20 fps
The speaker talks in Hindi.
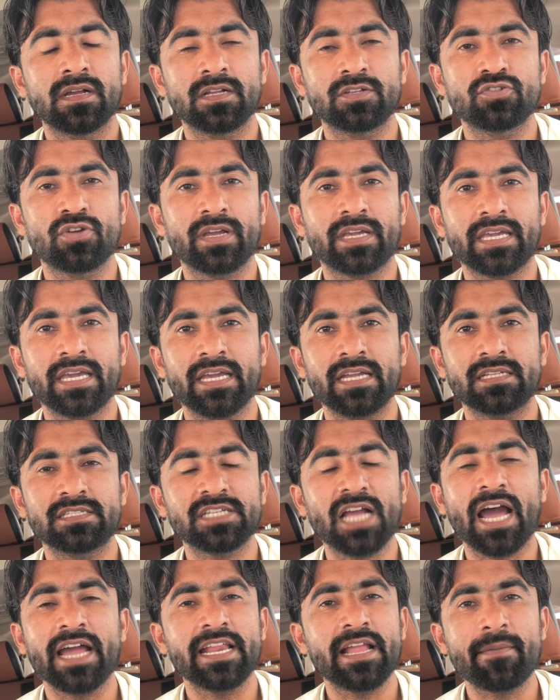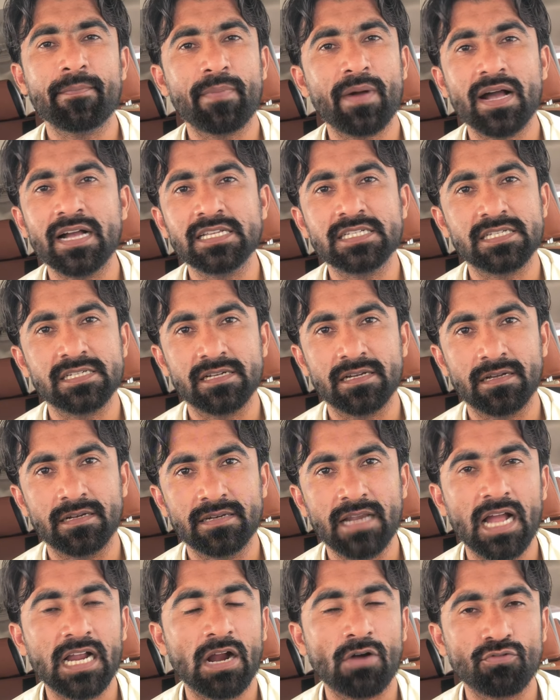जो है कि चार या पांच
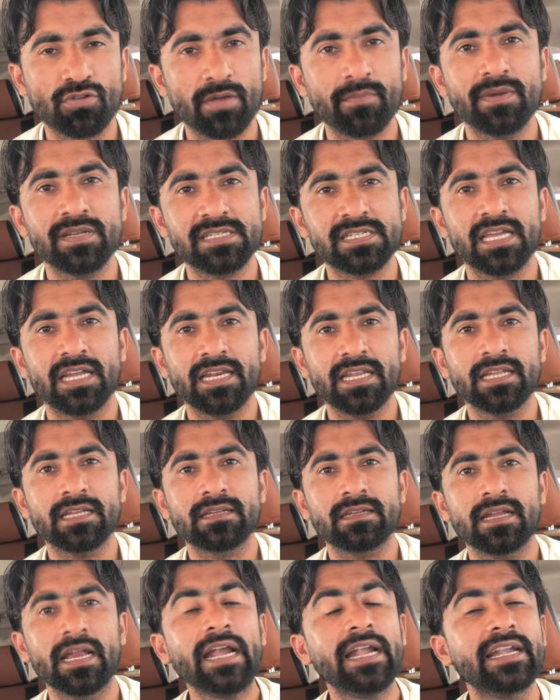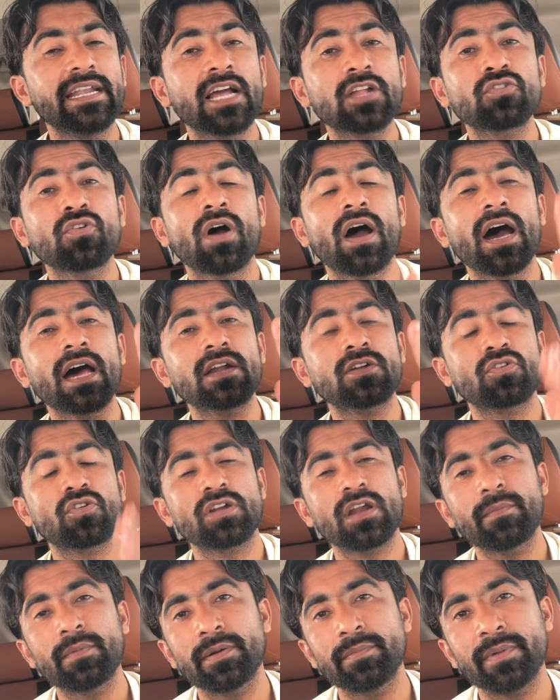नॉकआउट के मैच खेलें इंडिया तो हर
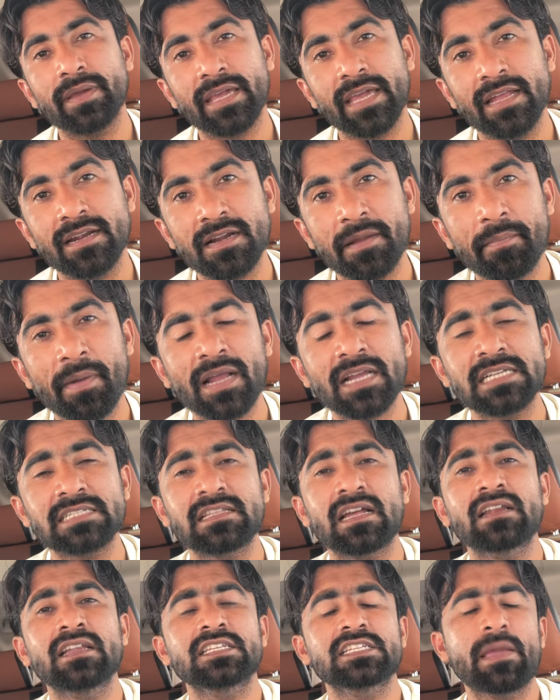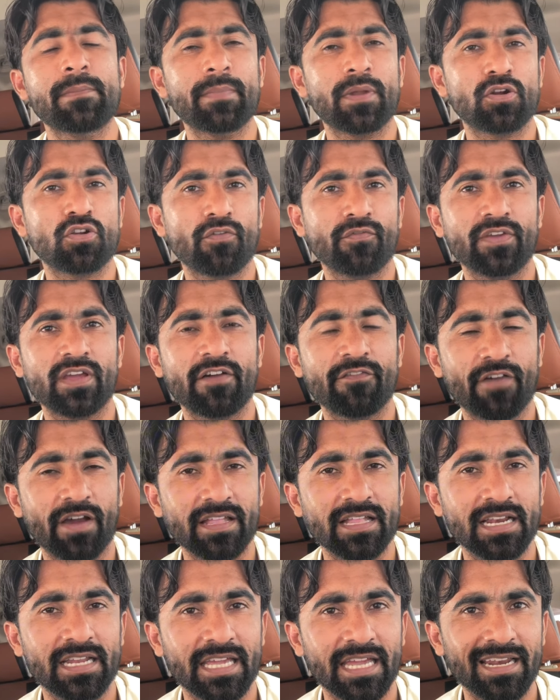टूर्नामेंट में खेल रहा है पाकिस्तान ने चैंपियन ट्रॉफी का
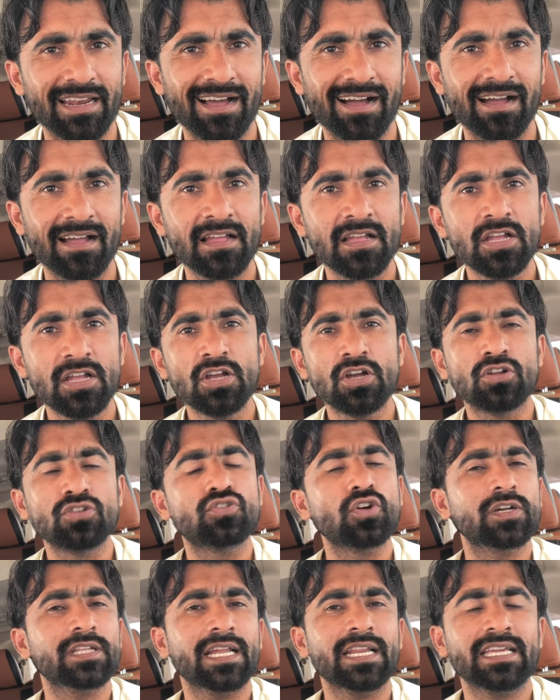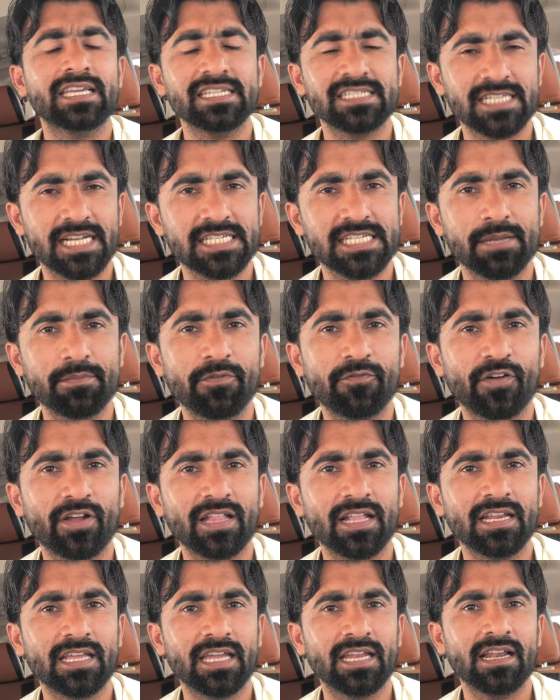फाइनल खेला 2021 का
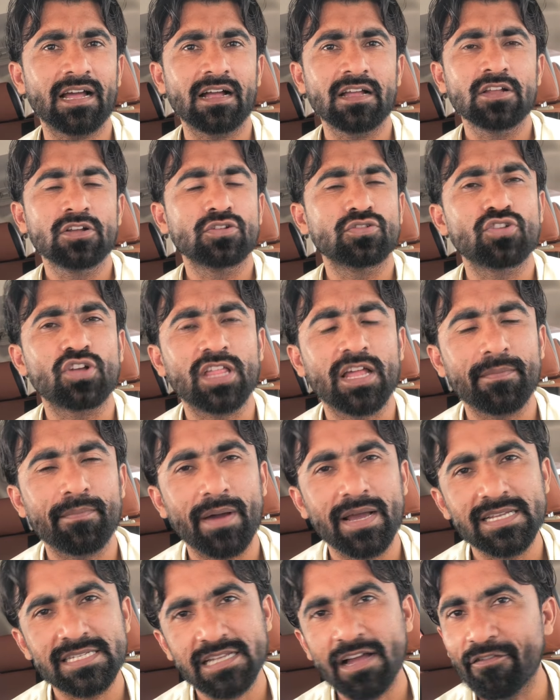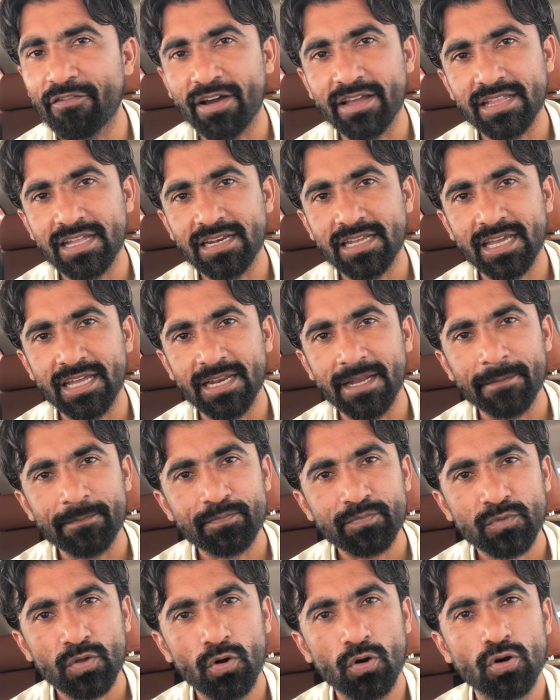सेमीफाइनल खेला 2022 का फाइनल खेला
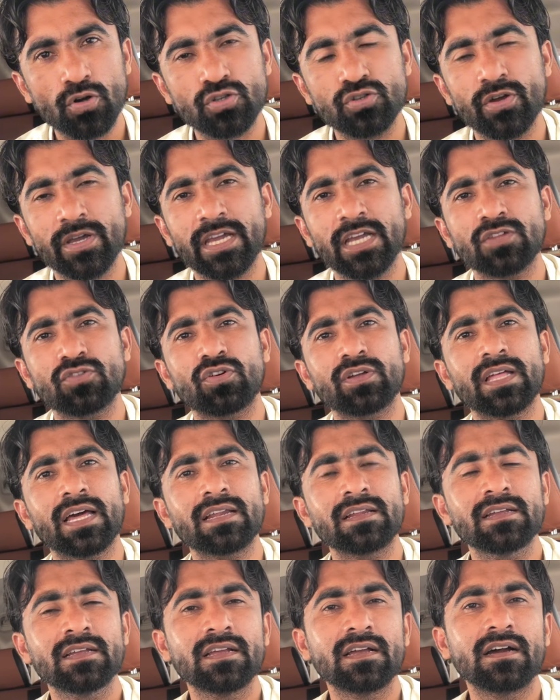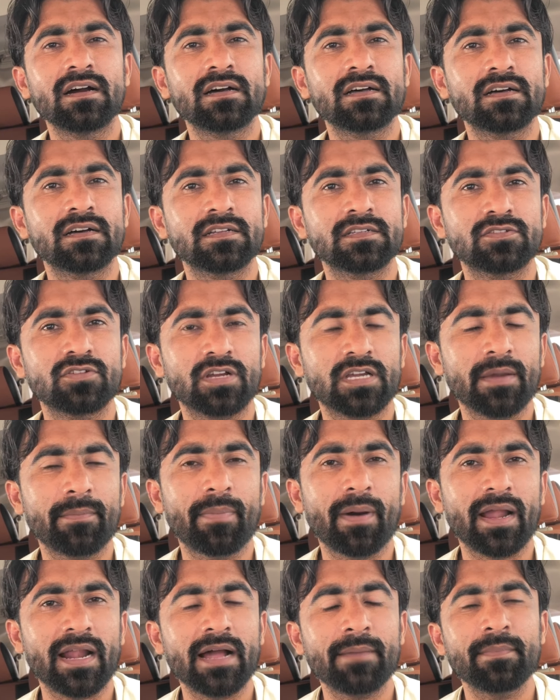और जो है कि 2000 जो है कि
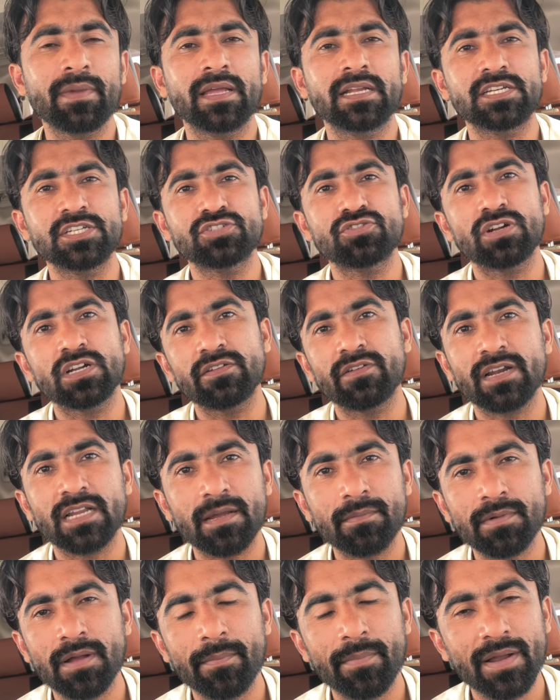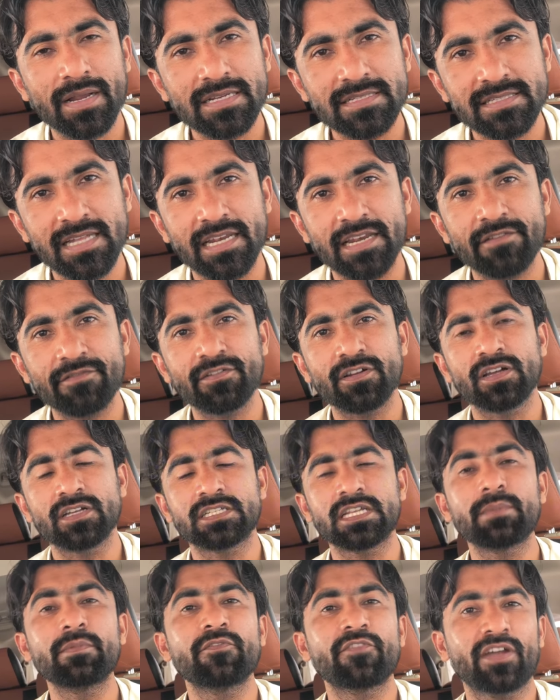12 में टी ट्वेंटी वर्ल्ड कप का पाकिस्तान ने
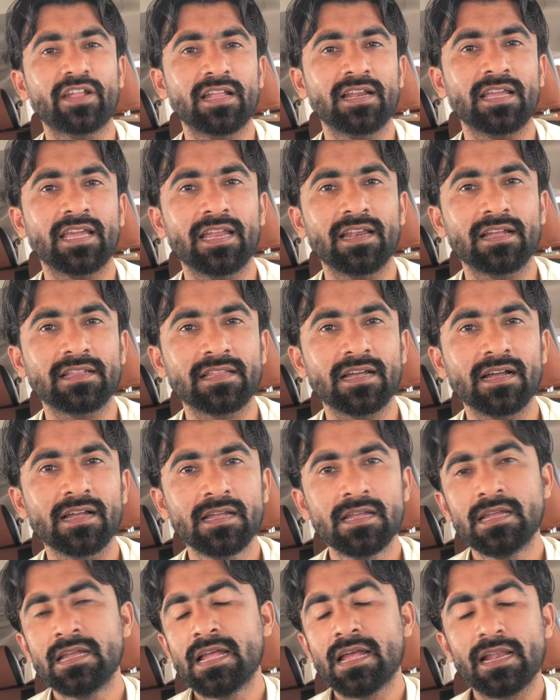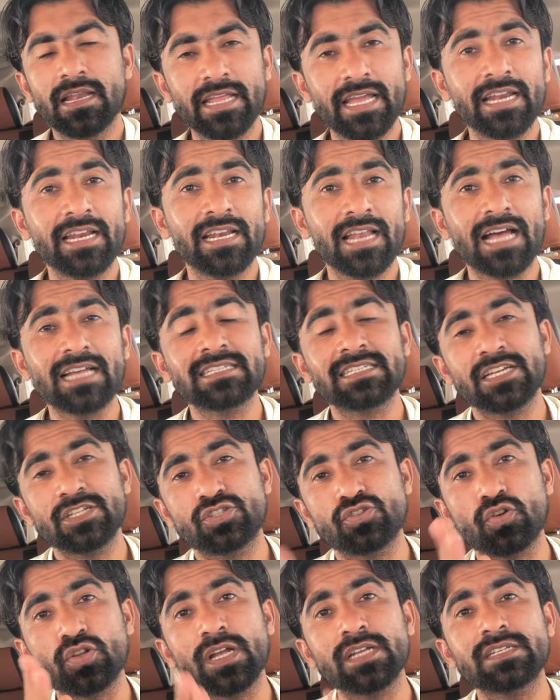सेमीफाइनल खेला था यानी लास्ट के
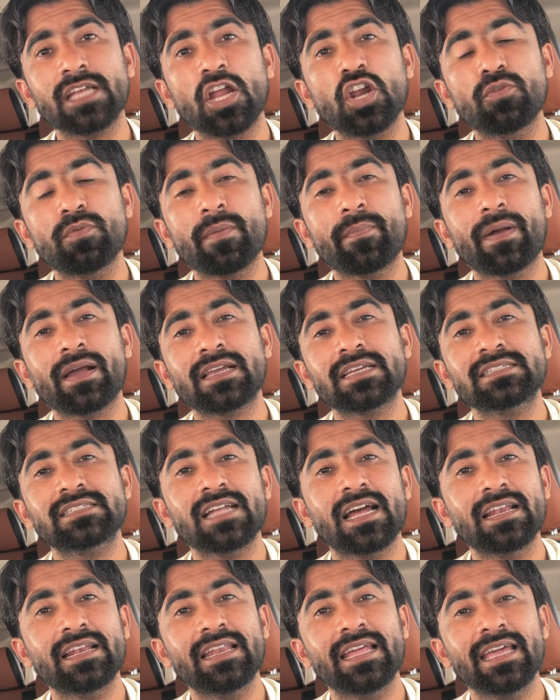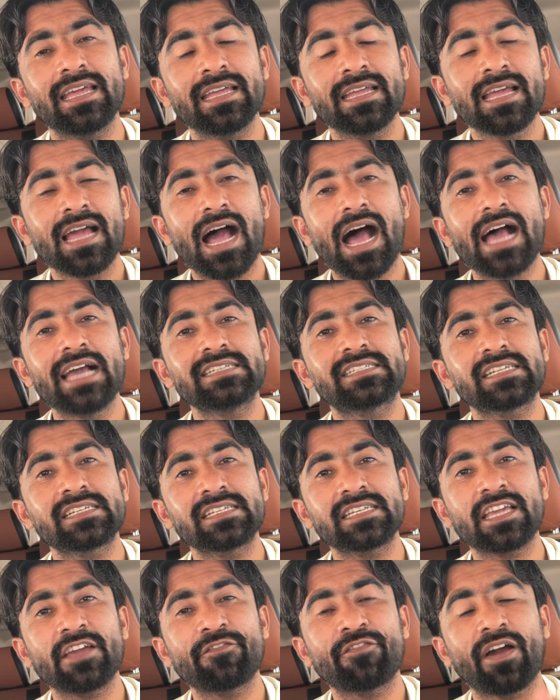14 सालों में पाकिस्तान ने
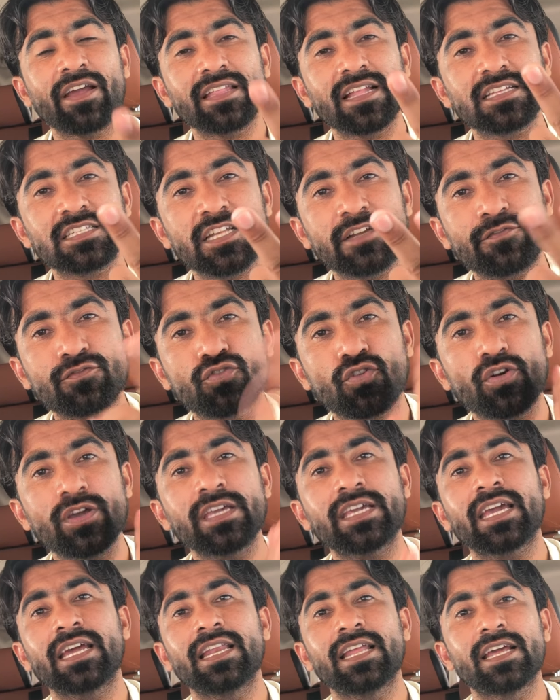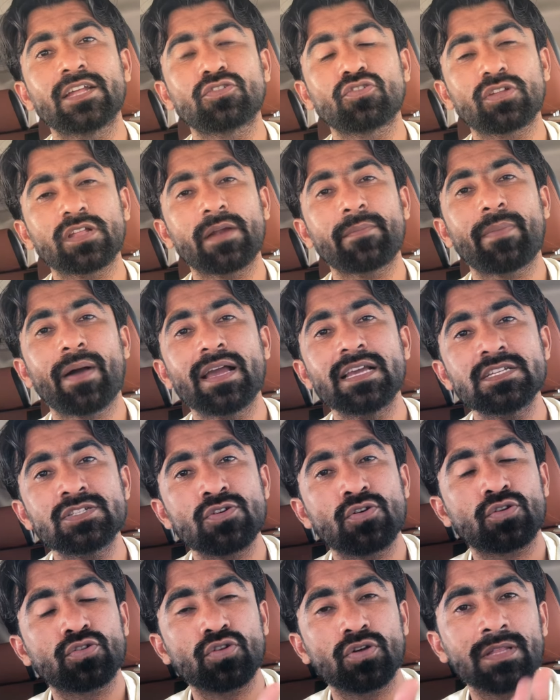आईसीसी के फाइनल सिर्फ दो ही खेले दो
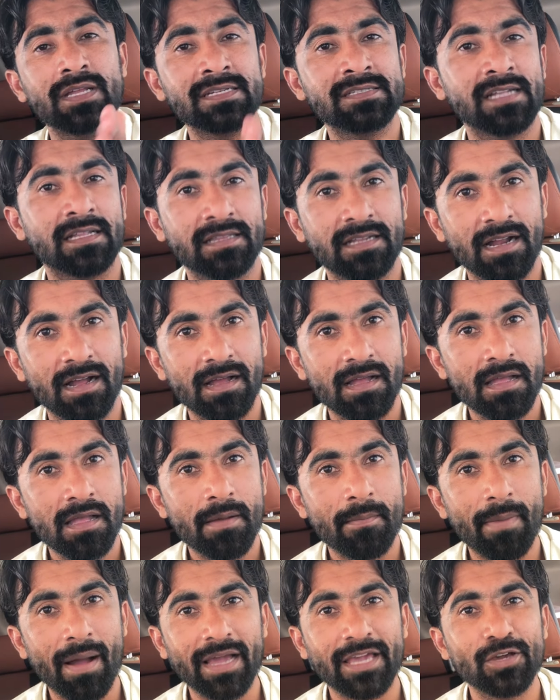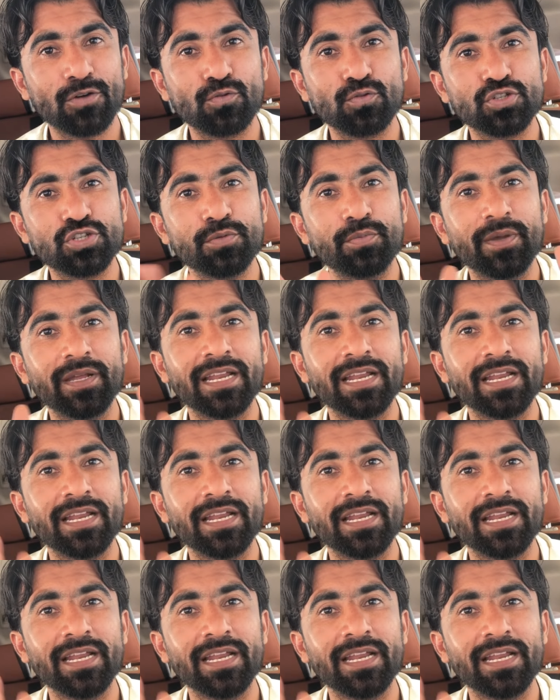और दो बाकी कुछ भी